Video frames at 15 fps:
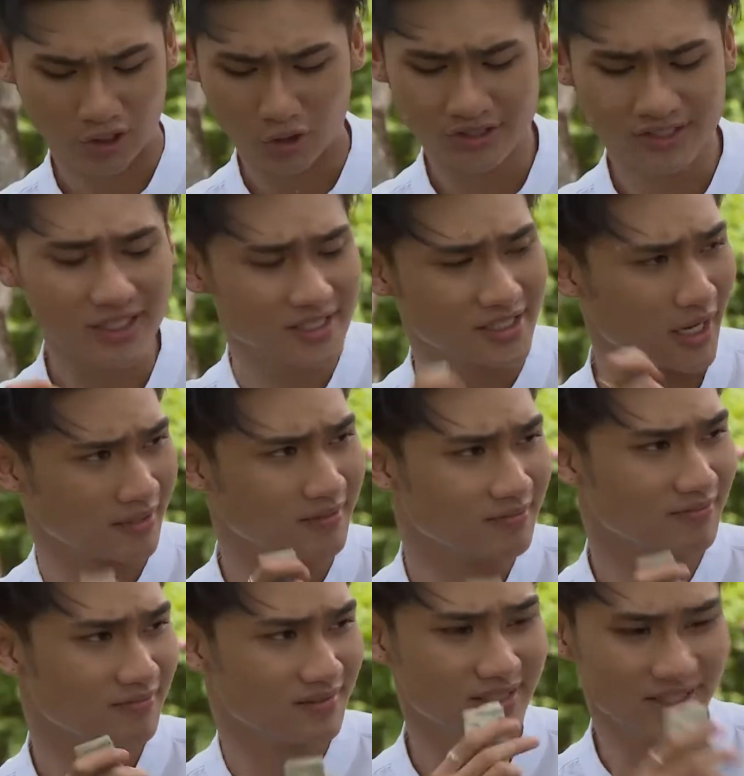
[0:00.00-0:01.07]
Con chắc chắn
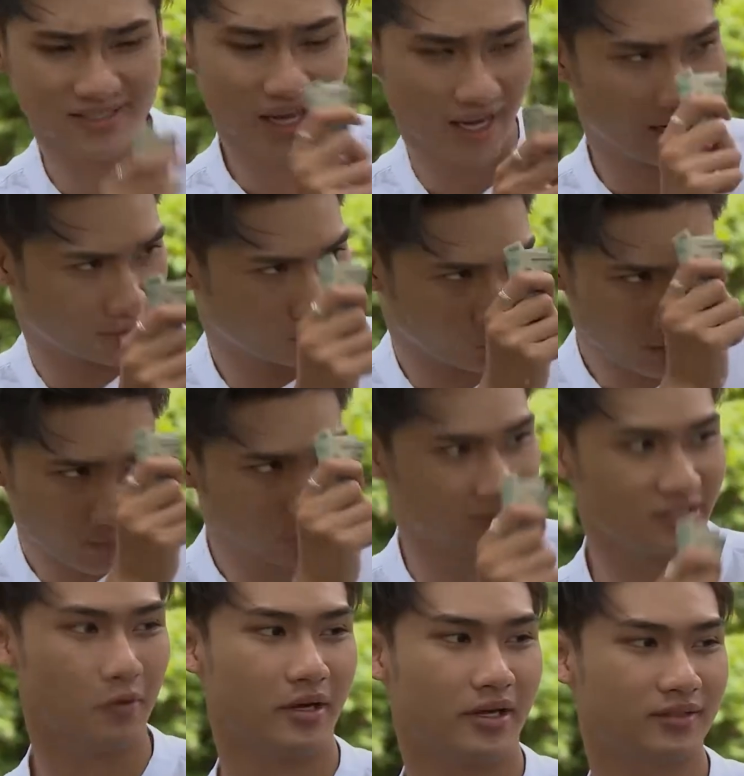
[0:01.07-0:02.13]
sẽ trả lại chú cái một
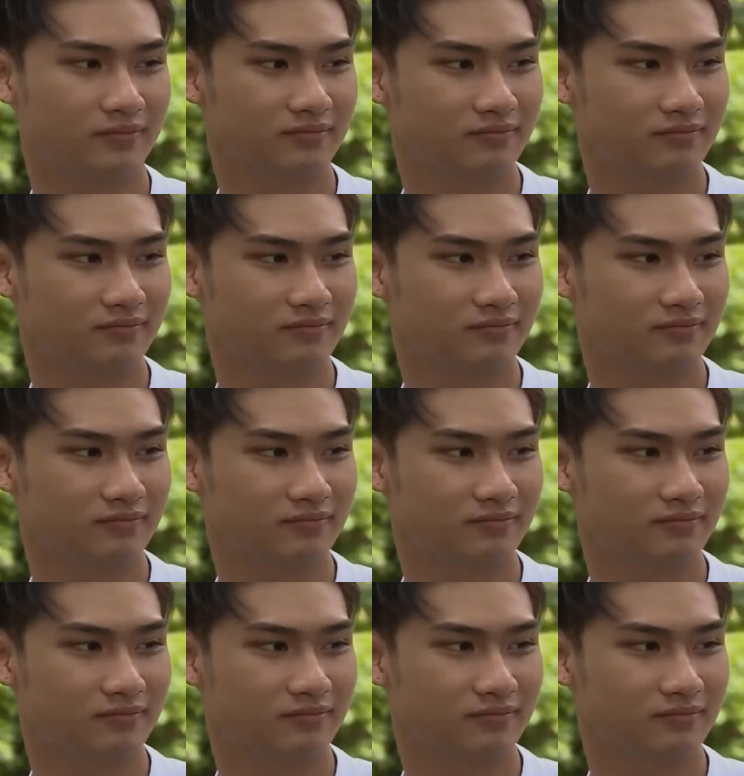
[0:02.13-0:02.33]
triệu này.